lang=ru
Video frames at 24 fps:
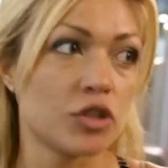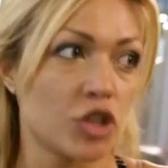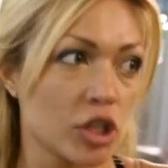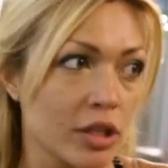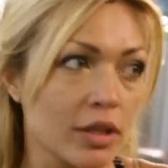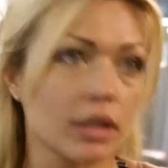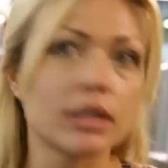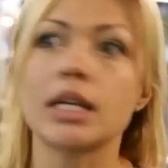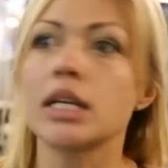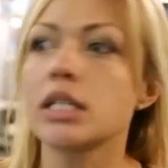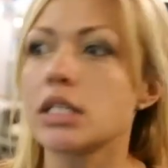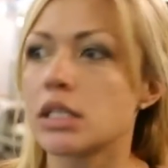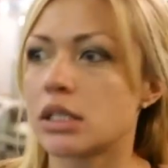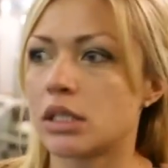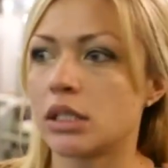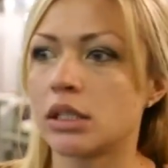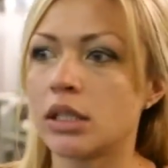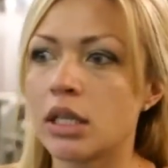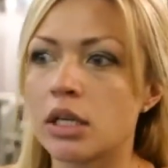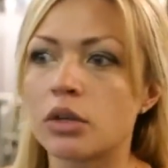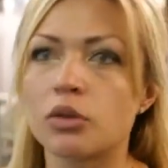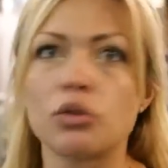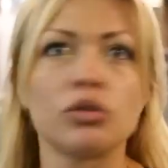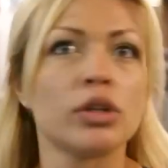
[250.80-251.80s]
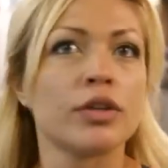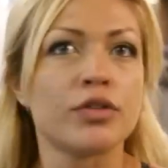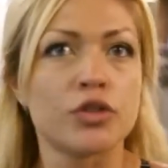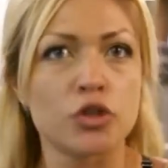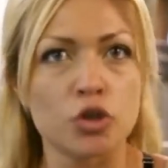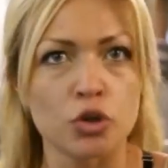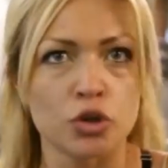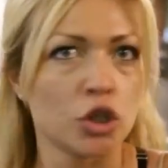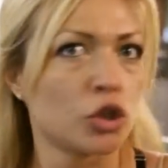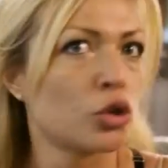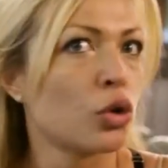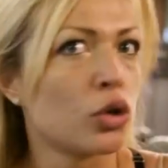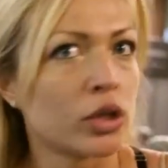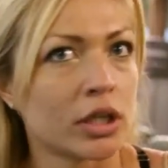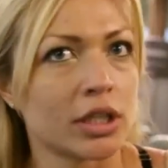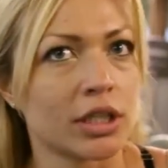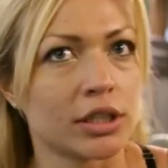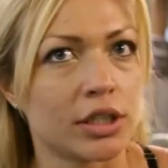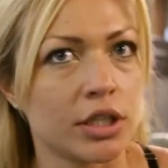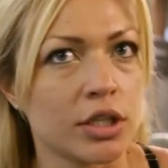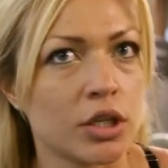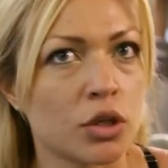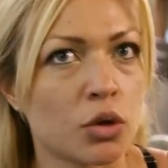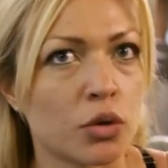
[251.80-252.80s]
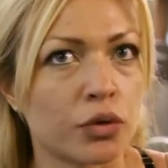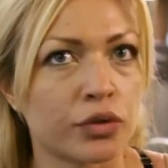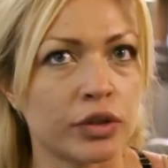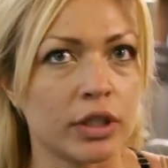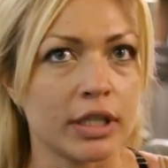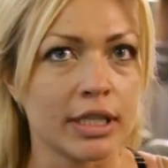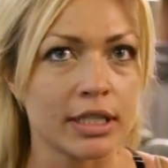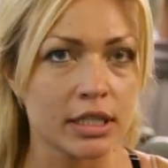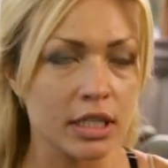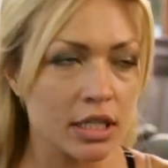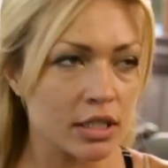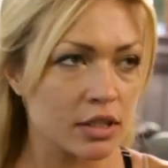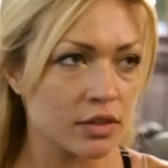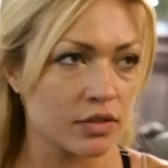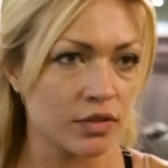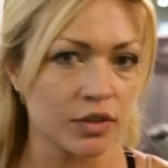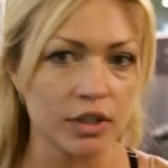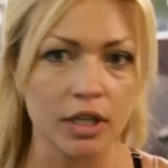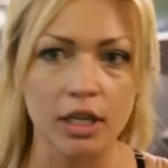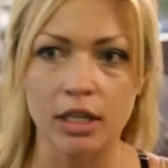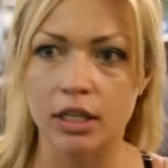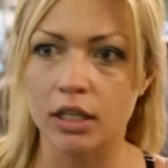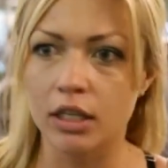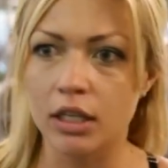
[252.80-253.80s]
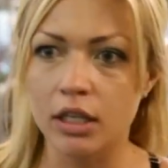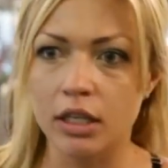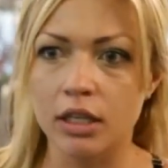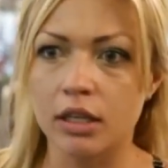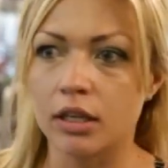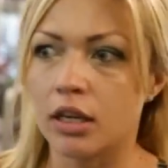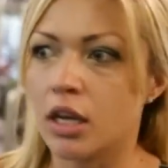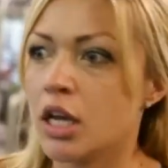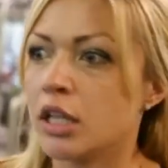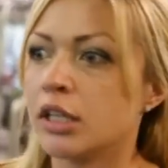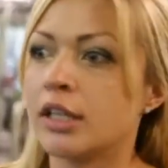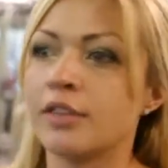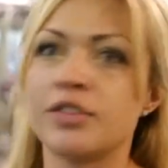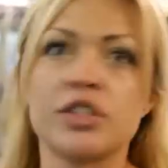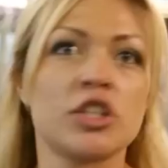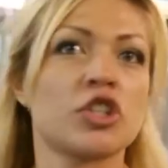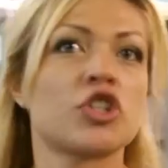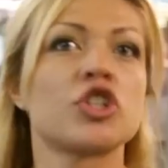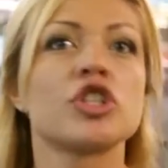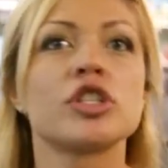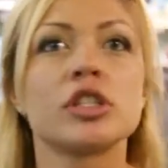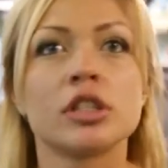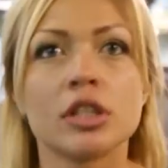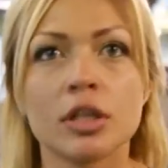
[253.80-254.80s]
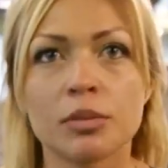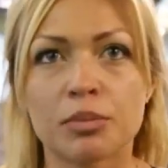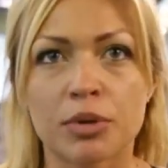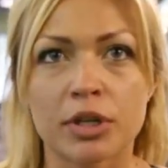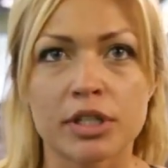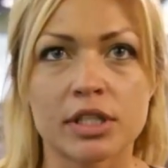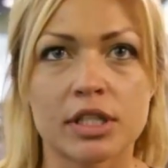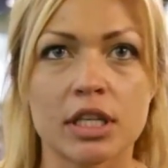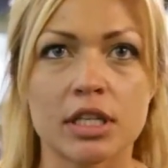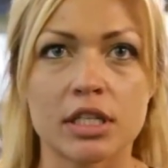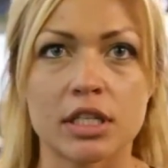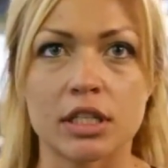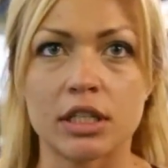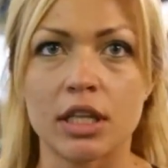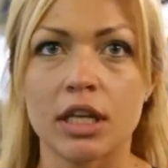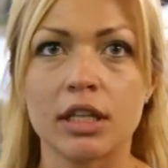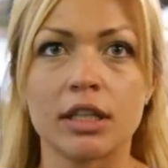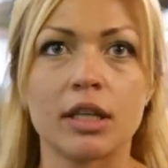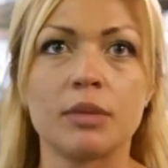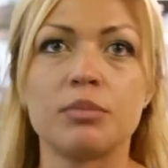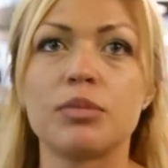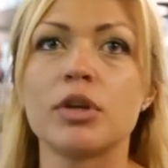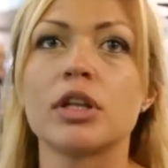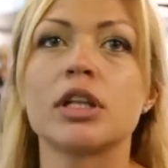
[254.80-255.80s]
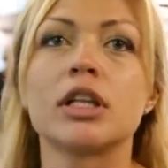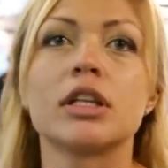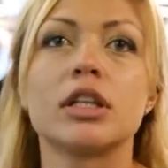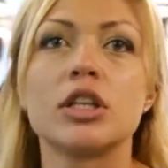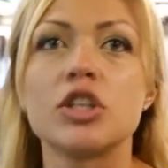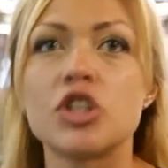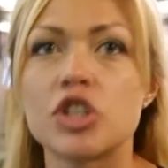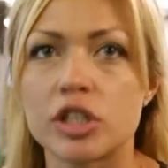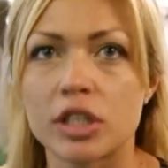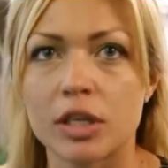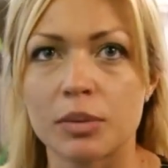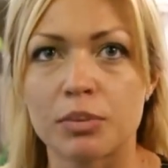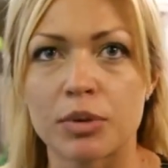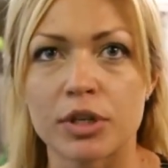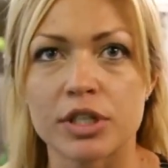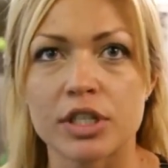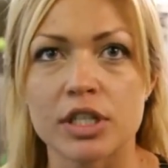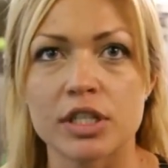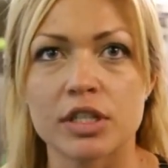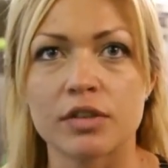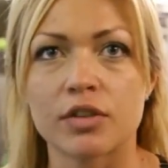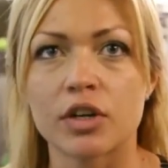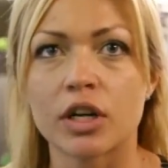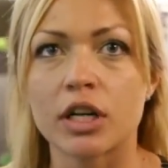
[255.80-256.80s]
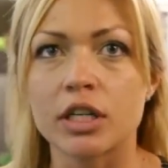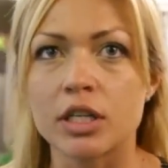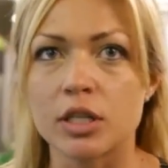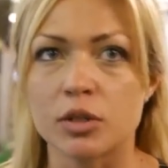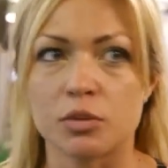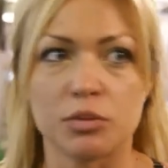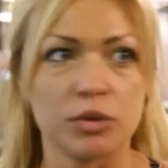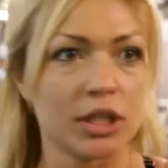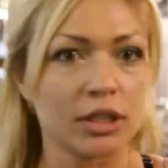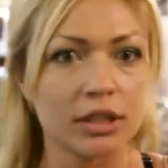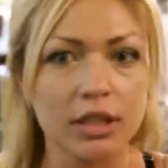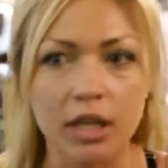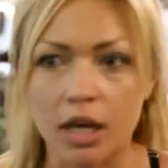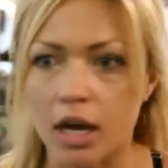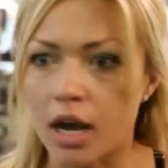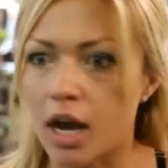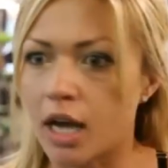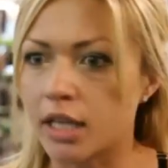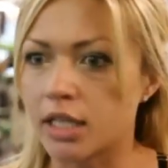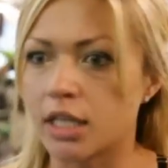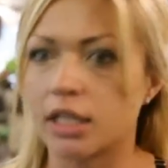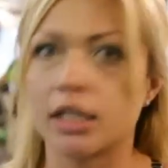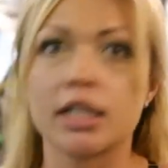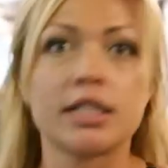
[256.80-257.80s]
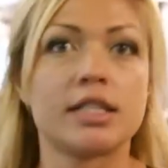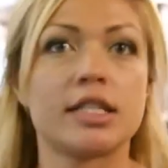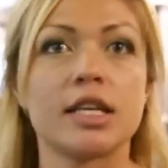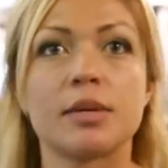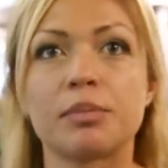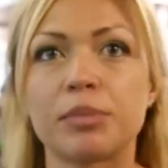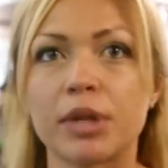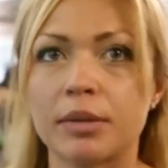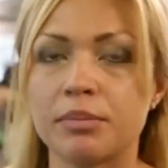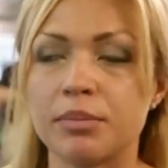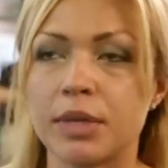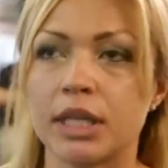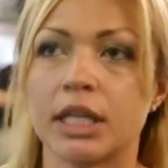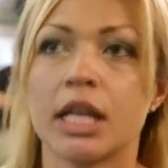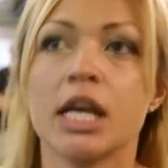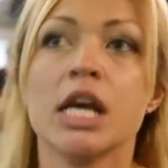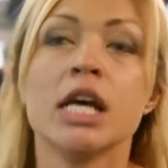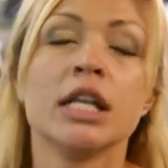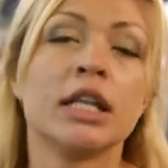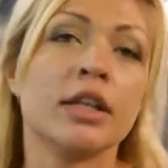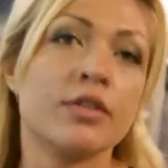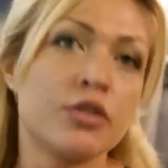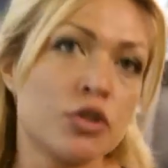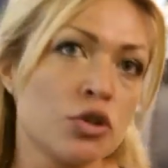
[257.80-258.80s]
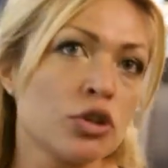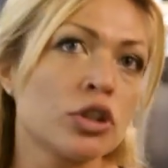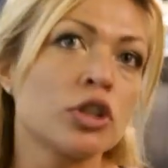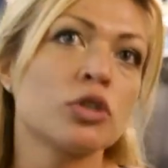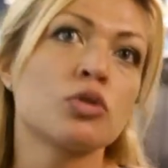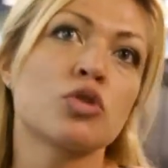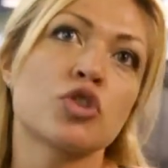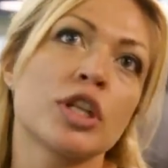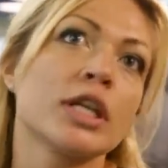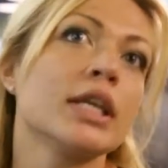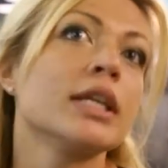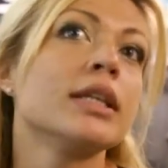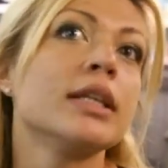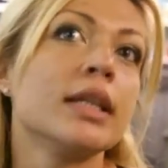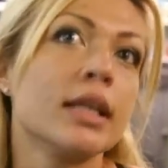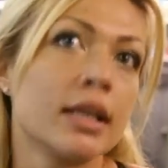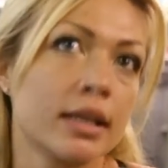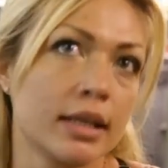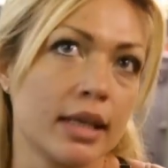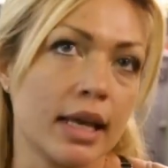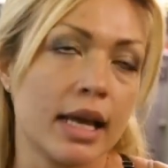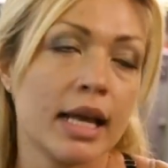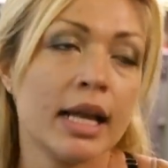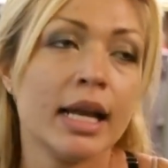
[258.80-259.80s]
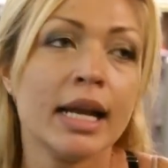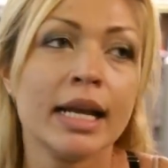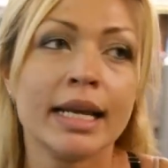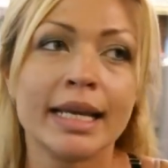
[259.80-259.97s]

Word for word: Человек тратит энергию на все, не только на тренировки, естественно, и на все жизненные процессы, да, на биологические процессы в организме, на дыхание, на теплообмен. На все это нужна энергия.